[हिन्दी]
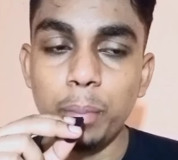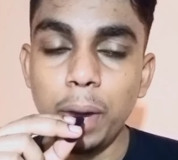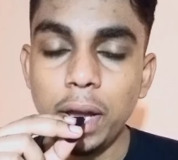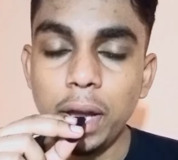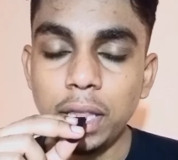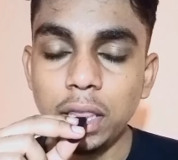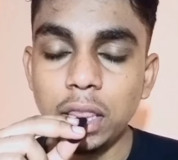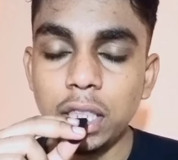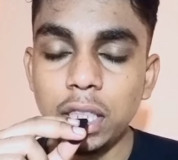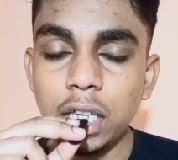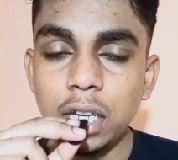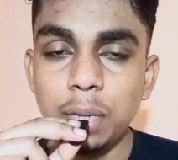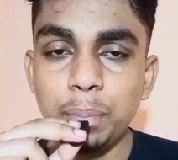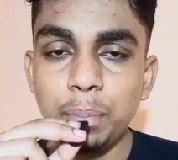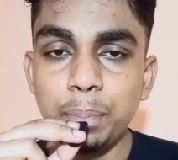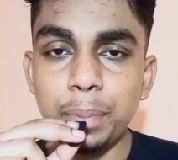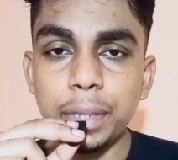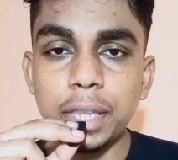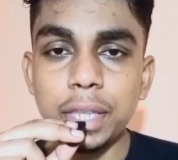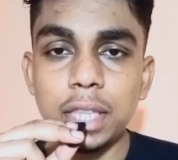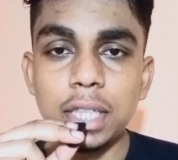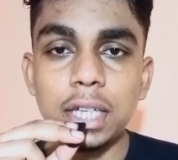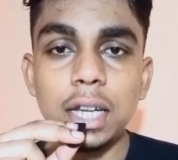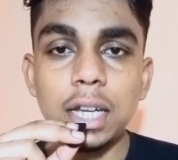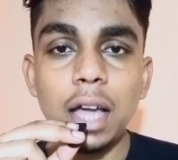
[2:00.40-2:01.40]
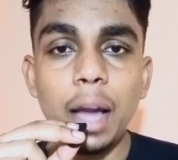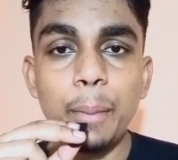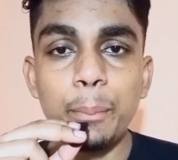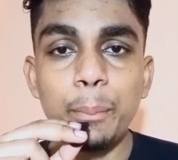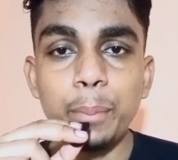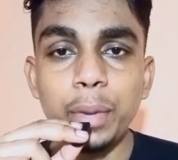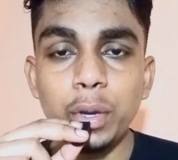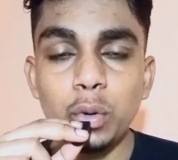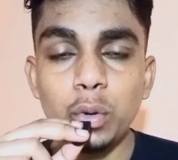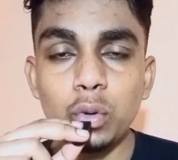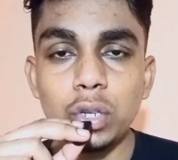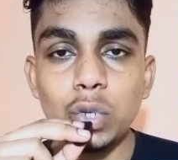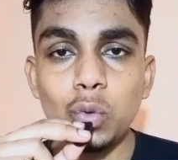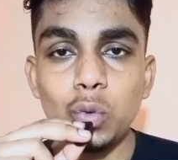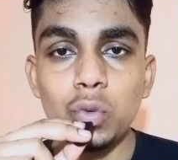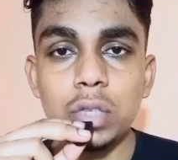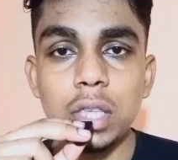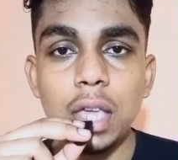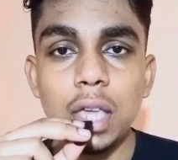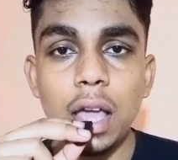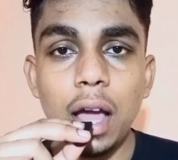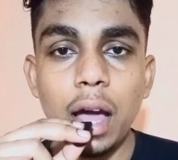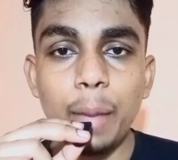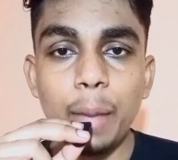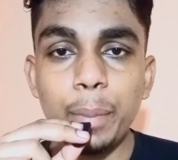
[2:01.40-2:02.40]
हूँ मैं दिन प्रतिदिन अपनी रुचियों
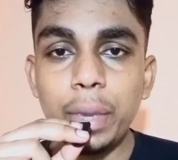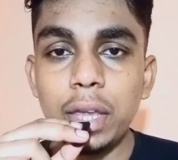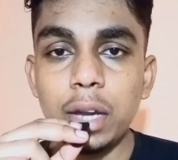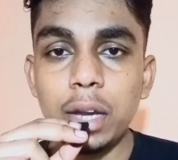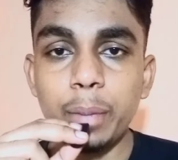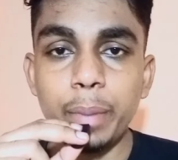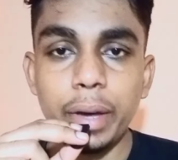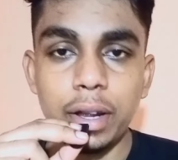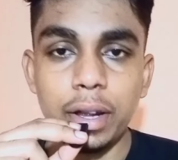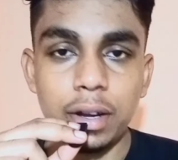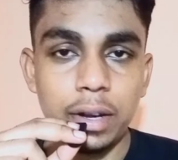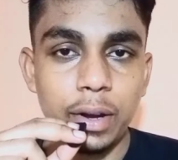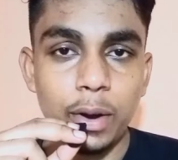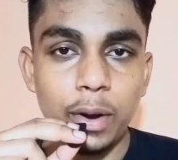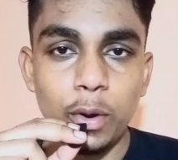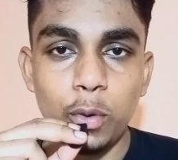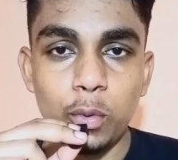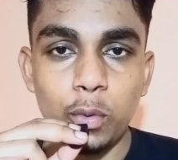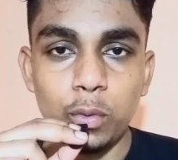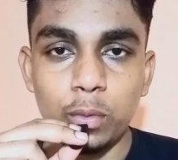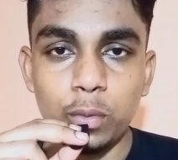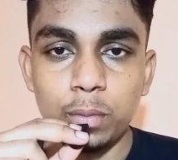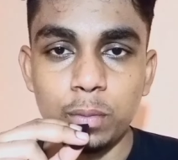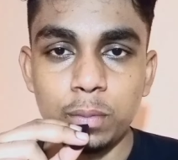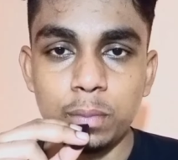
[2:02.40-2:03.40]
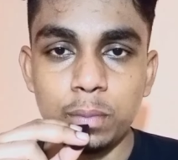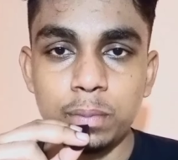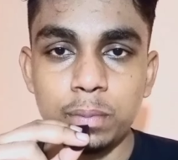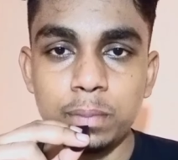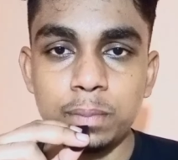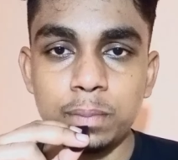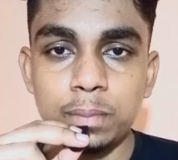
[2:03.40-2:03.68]
से अमीर बन रहा हूँ